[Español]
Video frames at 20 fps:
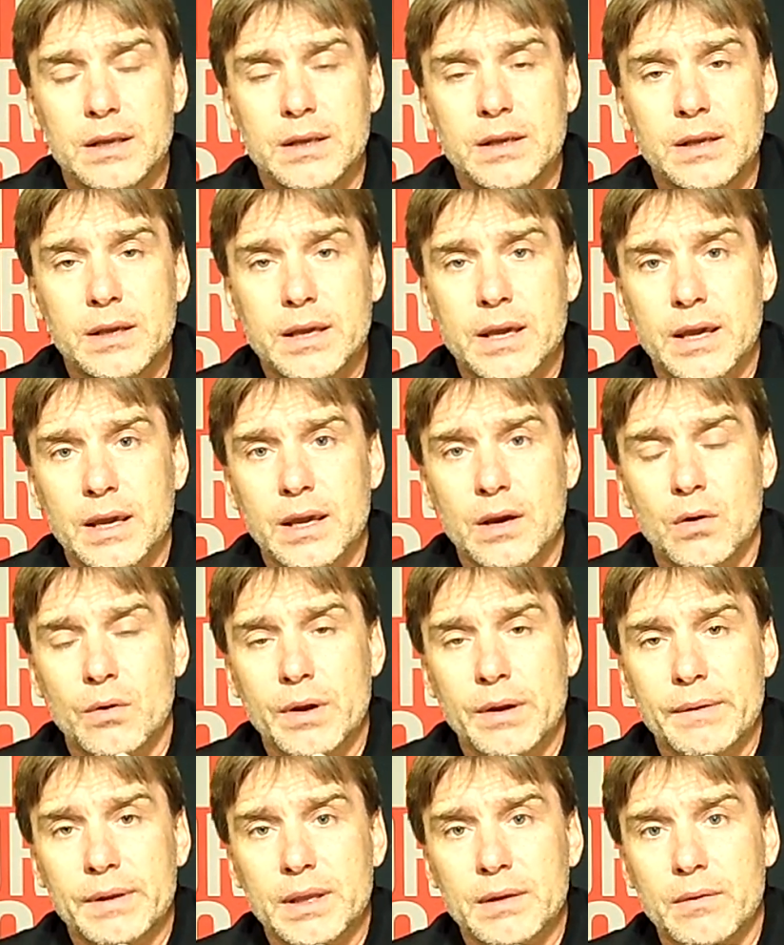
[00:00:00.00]
Y que
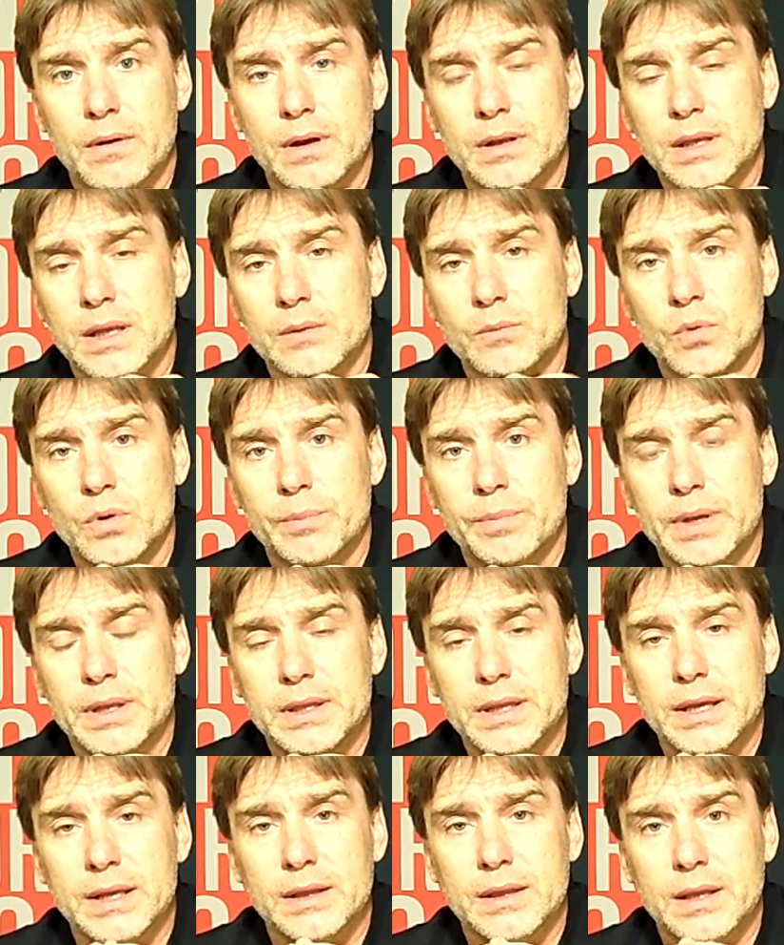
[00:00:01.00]
obviamente vamos a estar muy
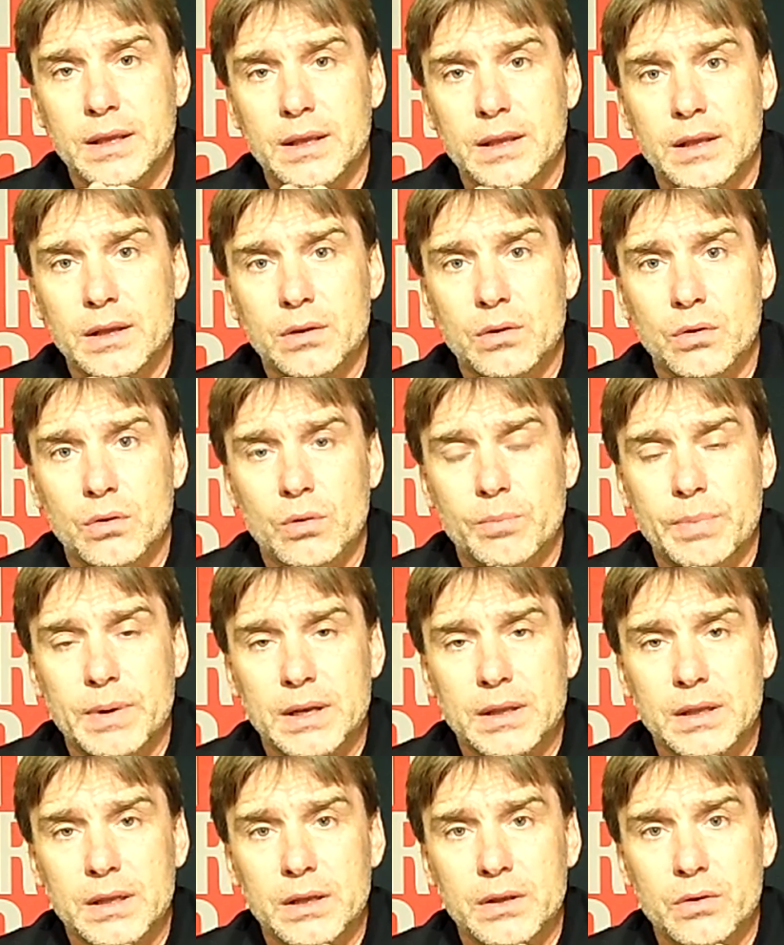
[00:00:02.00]
pendientes de estos dos
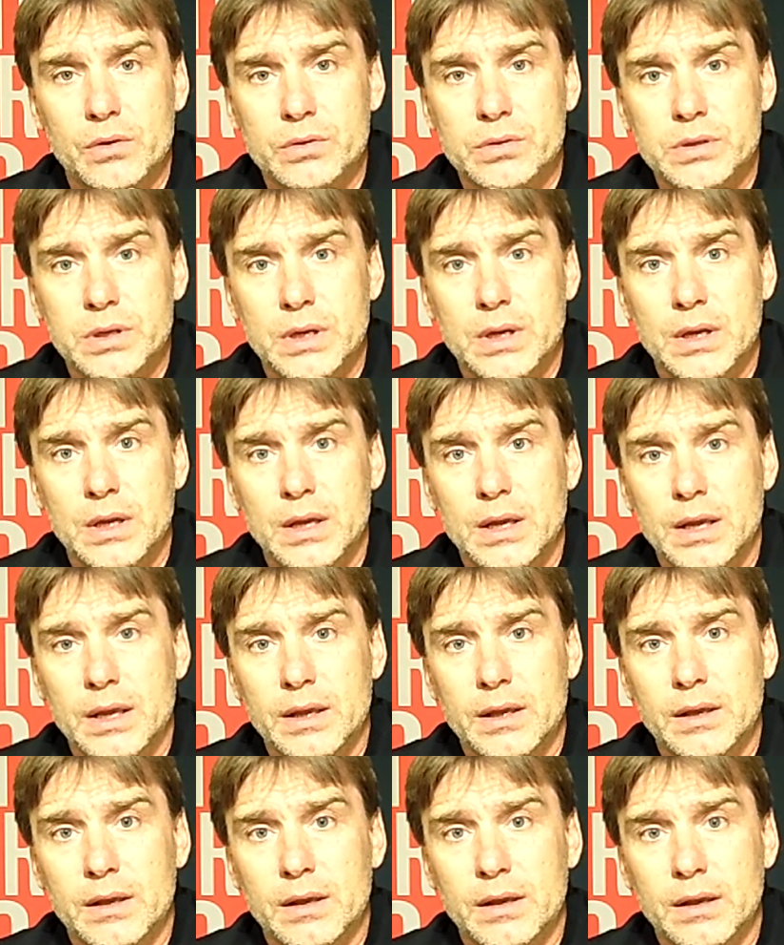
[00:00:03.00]
partidos
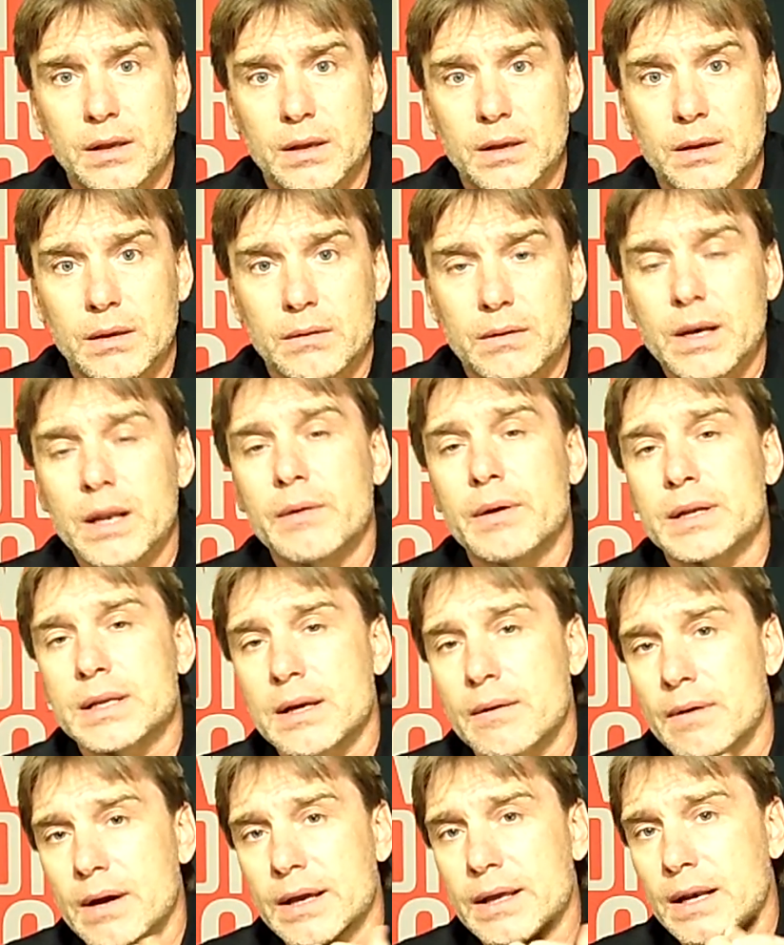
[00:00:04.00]
eh, River
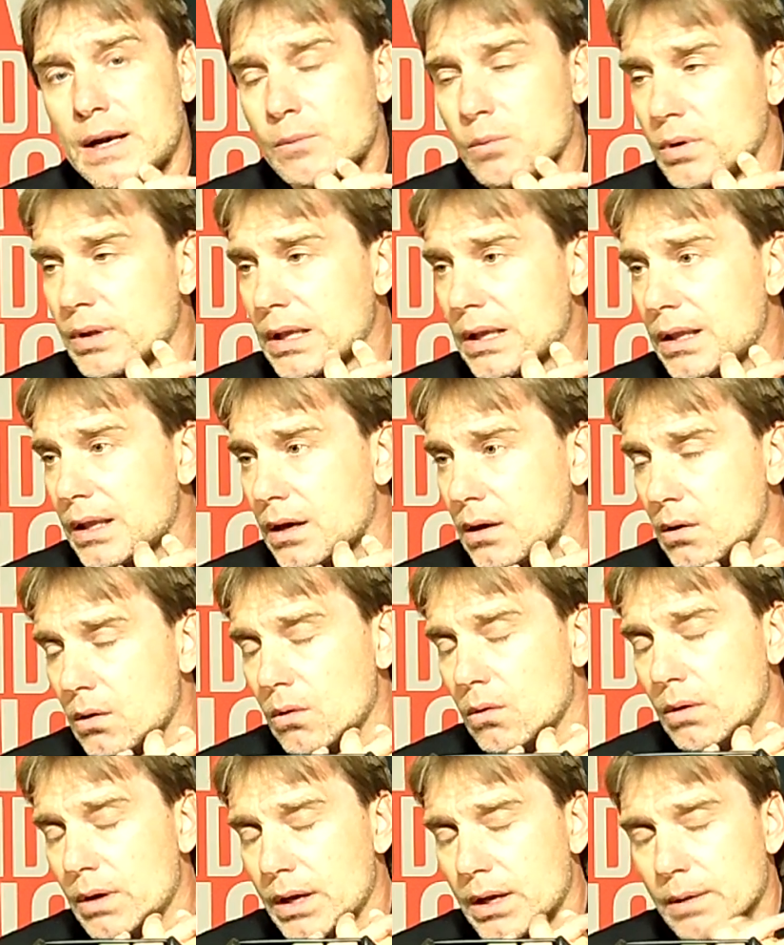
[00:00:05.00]
ya va a ir al Mundial de
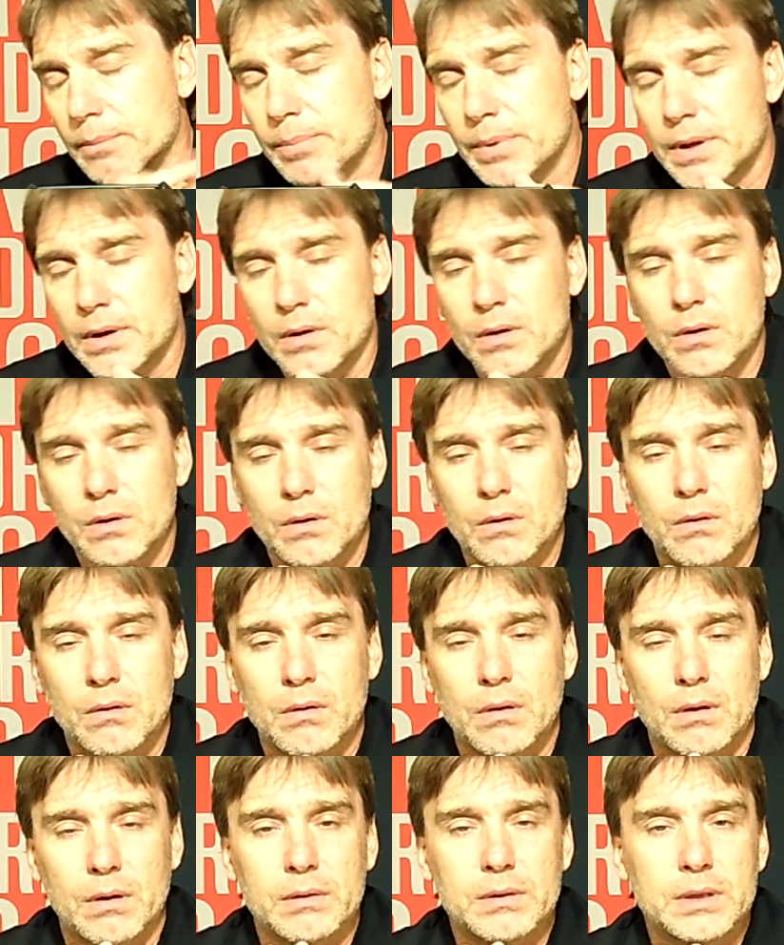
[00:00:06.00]
Clubes,
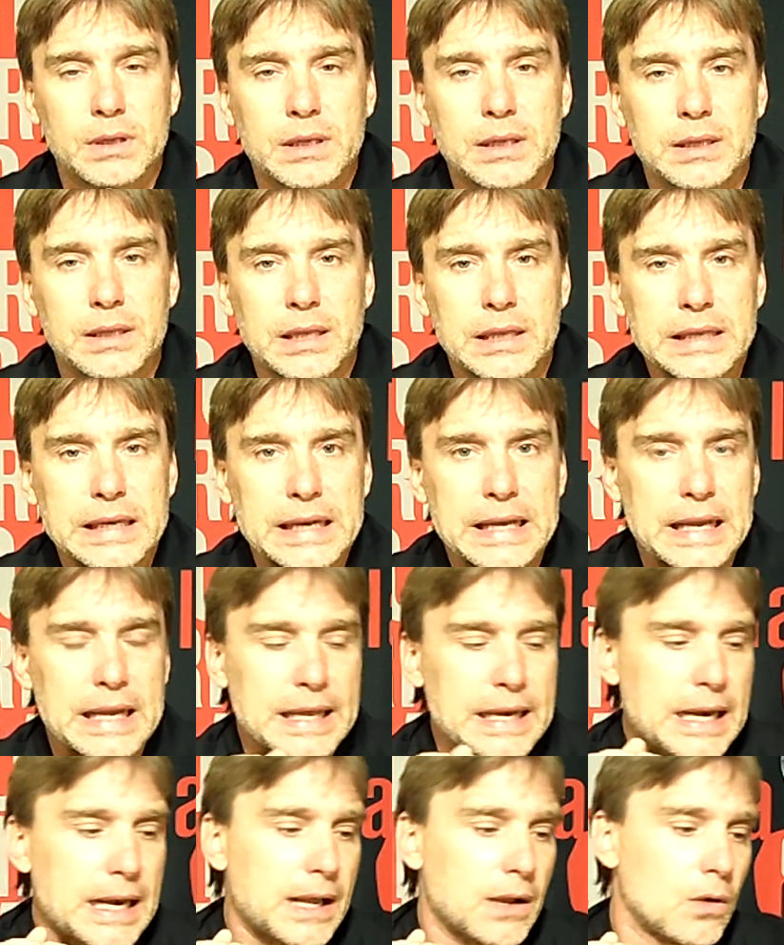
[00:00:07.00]
pero eh, tendría que
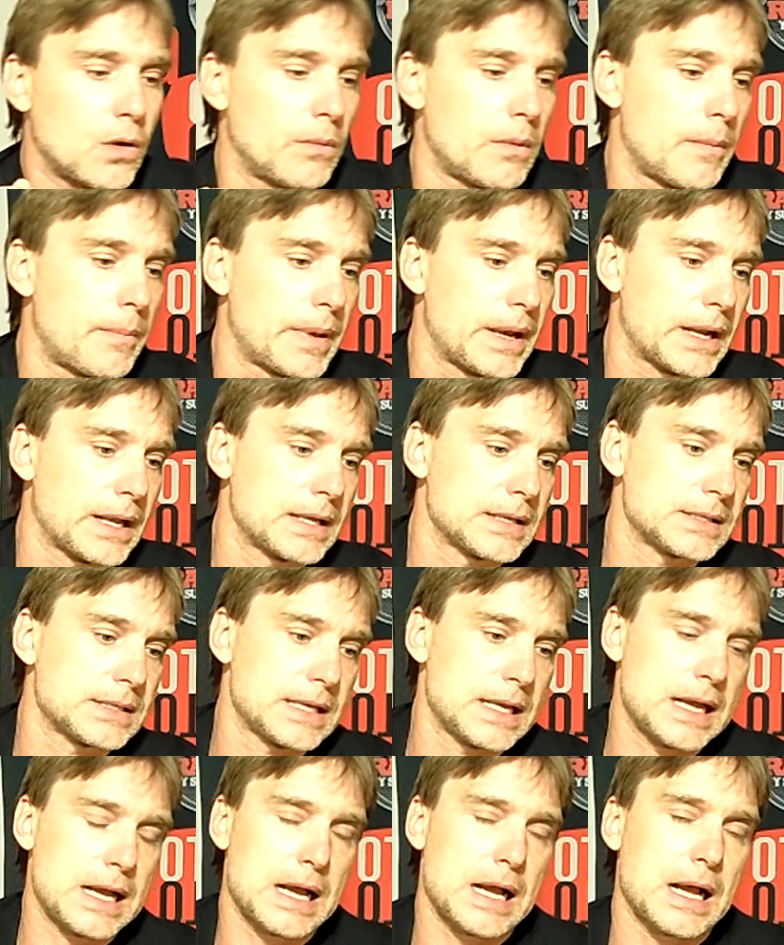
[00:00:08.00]
ganar la Copa para que
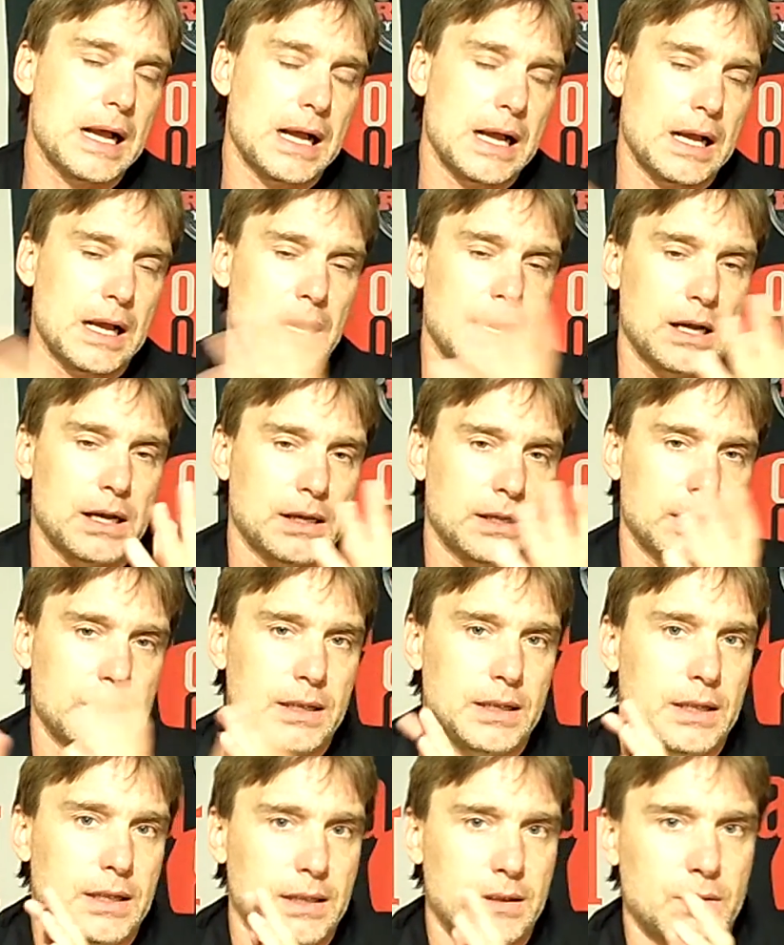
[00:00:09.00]
sea
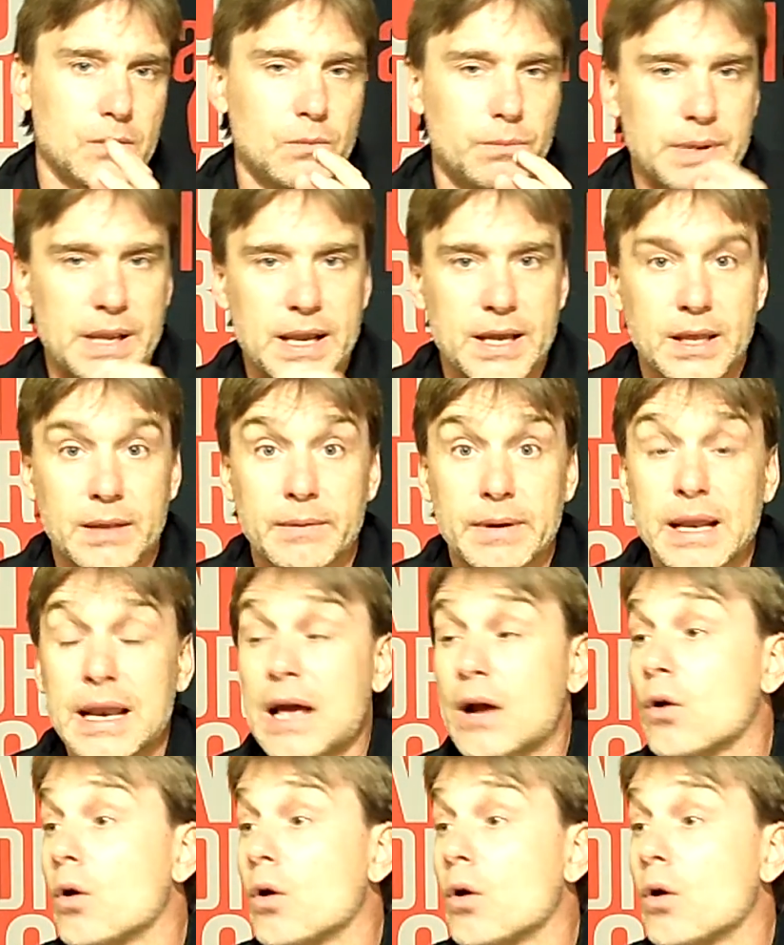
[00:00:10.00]
eh, un viaje de verdad.